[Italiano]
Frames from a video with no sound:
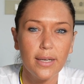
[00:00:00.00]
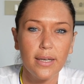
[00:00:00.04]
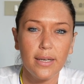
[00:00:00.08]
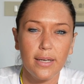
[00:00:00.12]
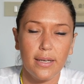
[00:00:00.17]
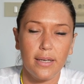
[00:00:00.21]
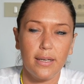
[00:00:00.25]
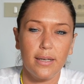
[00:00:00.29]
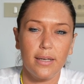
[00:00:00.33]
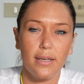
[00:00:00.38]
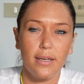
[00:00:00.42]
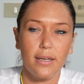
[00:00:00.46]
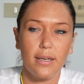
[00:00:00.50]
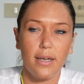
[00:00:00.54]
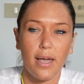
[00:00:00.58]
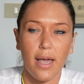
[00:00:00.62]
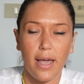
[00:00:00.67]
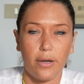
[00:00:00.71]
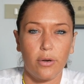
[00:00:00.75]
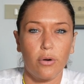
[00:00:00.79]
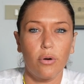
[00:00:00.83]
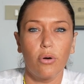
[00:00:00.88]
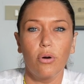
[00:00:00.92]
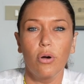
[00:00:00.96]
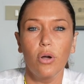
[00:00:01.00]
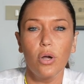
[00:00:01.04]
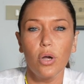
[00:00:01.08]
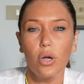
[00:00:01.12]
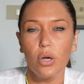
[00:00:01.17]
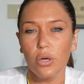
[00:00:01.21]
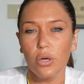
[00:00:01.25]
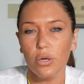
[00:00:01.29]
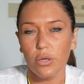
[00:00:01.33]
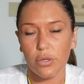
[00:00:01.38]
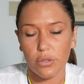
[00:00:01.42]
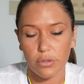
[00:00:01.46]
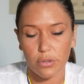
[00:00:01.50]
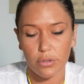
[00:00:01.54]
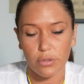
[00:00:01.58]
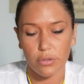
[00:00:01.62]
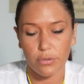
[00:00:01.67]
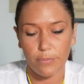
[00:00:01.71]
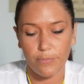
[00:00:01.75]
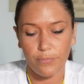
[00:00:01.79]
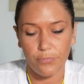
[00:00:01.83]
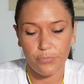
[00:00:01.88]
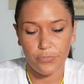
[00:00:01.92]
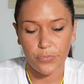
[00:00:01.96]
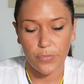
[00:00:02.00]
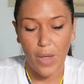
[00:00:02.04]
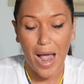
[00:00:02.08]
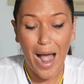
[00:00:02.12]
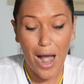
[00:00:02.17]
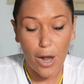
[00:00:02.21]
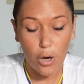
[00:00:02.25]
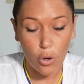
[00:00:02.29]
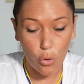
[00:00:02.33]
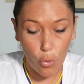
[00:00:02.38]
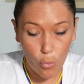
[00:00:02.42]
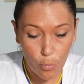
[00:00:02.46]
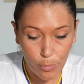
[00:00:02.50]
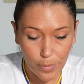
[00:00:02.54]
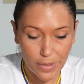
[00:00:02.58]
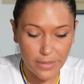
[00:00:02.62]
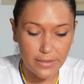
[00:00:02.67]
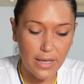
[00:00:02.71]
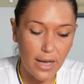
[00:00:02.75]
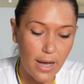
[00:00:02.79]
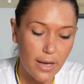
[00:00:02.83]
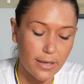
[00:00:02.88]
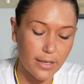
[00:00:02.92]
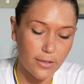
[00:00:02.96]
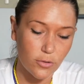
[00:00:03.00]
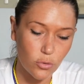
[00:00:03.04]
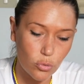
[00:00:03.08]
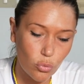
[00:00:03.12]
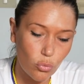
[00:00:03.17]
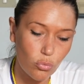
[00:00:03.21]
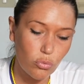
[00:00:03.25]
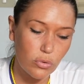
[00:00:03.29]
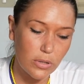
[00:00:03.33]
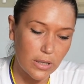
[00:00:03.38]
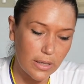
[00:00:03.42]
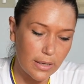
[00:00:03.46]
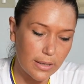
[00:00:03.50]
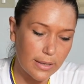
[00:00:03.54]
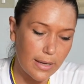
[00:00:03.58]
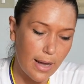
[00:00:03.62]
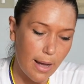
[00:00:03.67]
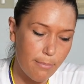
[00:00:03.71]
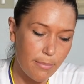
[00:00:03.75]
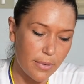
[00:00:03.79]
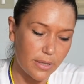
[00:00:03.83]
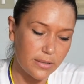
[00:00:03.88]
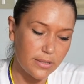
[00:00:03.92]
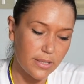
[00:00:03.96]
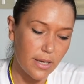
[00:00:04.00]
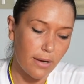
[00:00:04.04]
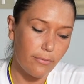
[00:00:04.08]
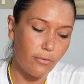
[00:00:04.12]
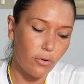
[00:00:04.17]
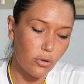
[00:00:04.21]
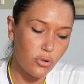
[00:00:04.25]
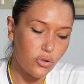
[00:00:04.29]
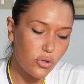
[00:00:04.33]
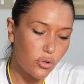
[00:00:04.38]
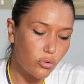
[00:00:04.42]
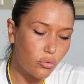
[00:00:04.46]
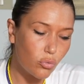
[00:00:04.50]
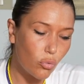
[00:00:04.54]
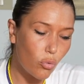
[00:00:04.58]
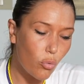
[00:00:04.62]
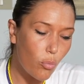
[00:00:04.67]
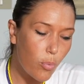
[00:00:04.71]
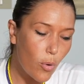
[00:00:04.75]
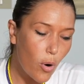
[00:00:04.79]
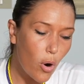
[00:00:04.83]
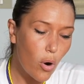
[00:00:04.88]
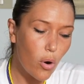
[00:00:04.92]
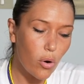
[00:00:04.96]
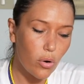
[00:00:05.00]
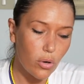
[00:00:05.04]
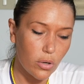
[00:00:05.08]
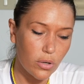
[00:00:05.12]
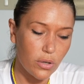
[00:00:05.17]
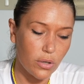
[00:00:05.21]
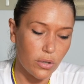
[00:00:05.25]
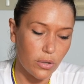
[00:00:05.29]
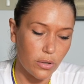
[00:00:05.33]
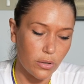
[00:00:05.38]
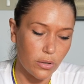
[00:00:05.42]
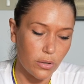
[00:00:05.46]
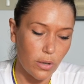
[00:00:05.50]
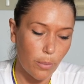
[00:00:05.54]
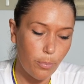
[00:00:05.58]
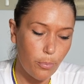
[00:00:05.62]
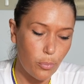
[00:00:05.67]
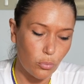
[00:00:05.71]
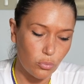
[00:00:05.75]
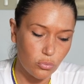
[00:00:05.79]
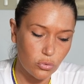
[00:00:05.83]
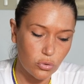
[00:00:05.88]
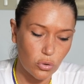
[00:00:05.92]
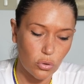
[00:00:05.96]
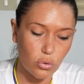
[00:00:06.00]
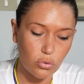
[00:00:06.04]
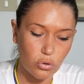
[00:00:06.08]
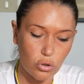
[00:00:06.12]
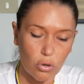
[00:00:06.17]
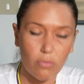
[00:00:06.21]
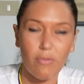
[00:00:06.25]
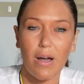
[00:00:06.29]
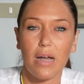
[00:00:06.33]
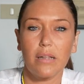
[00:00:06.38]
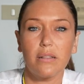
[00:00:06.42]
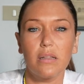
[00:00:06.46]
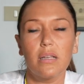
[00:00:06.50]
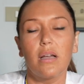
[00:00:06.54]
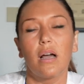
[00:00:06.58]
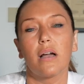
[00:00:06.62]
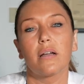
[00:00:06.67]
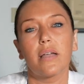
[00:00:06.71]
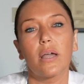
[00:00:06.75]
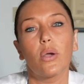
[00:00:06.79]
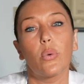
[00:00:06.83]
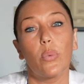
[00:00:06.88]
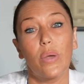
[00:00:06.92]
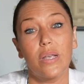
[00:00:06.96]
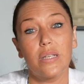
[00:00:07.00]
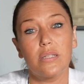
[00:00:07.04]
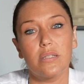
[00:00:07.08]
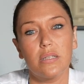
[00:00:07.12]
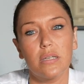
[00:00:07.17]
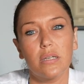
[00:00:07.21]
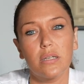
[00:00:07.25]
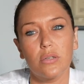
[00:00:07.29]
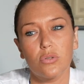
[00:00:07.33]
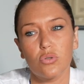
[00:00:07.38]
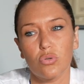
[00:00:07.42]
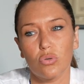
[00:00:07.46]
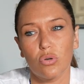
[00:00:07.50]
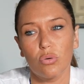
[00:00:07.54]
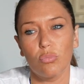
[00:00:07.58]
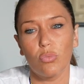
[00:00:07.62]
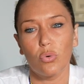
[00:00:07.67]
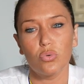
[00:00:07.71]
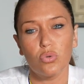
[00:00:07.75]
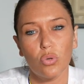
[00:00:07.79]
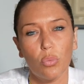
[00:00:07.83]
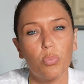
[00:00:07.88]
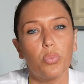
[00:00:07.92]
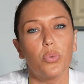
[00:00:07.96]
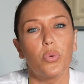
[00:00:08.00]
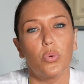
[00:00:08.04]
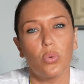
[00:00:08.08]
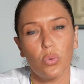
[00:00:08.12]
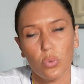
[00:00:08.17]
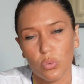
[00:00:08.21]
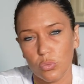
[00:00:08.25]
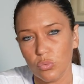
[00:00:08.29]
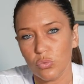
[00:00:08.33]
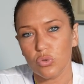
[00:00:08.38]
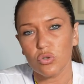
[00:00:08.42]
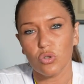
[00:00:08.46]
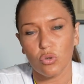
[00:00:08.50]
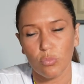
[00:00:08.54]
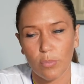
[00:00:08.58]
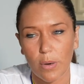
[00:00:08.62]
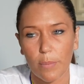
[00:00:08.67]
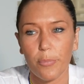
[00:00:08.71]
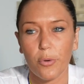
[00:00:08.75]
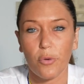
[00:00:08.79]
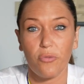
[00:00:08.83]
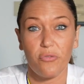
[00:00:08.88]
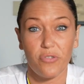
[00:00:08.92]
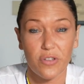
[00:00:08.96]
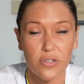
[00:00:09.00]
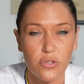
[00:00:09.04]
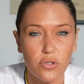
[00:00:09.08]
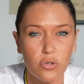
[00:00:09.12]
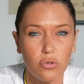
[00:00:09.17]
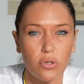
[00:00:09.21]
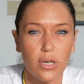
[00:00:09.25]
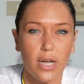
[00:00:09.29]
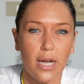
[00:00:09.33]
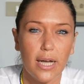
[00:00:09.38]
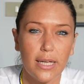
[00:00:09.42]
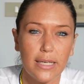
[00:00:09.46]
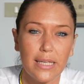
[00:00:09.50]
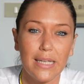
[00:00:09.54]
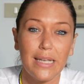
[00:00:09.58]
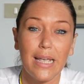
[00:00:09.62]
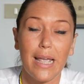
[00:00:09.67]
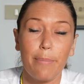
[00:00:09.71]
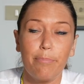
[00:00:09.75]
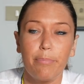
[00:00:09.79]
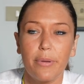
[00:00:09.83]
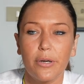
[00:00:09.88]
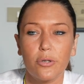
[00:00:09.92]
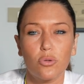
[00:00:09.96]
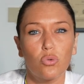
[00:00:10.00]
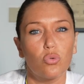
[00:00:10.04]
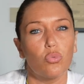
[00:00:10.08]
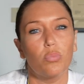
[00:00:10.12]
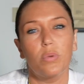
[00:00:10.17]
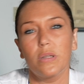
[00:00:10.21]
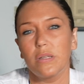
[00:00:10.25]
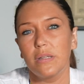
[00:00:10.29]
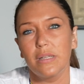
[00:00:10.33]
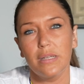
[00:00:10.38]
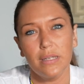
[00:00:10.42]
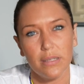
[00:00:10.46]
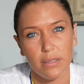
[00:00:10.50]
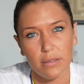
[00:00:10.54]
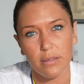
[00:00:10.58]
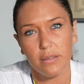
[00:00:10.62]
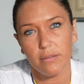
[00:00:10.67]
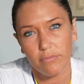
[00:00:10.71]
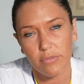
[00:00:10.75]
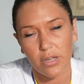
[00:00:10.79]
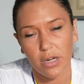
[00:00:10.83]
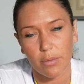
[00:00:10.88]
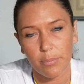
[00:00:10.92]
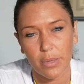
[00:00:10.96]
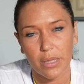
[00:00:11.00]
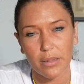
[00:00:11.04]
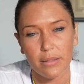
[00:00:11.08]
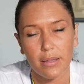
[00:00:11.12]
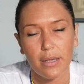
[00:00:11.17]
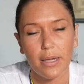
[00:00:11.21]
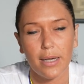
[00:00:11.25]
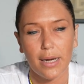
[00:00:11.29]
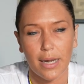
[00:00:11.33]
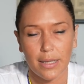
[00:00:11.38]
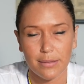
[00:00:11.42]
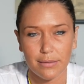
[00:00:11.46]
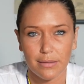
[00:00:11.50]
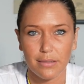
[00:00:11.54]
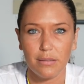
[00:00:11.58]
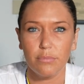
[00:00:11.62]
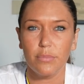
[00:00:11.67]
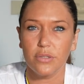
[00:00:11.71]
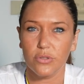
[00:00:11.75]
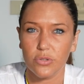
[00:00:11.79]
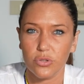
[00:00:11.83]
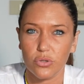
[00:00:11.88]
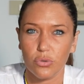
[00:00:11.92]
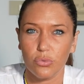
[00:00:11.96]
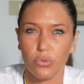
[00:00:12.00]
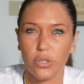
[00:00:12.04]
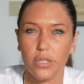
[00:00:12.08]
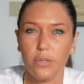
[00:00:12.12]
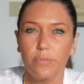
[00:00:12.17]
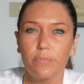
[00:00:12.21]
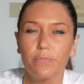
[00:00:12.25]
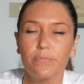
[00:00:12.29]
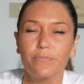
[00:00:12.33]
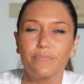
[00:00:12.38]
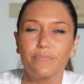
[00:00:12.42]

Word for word: Eh, ecco, Ehm, a completare tutta la gamma di avvolgitubo eh, appunto trovate anche questi che sono molto più insomma professionali e per tubi di veramente grandi dimensioni.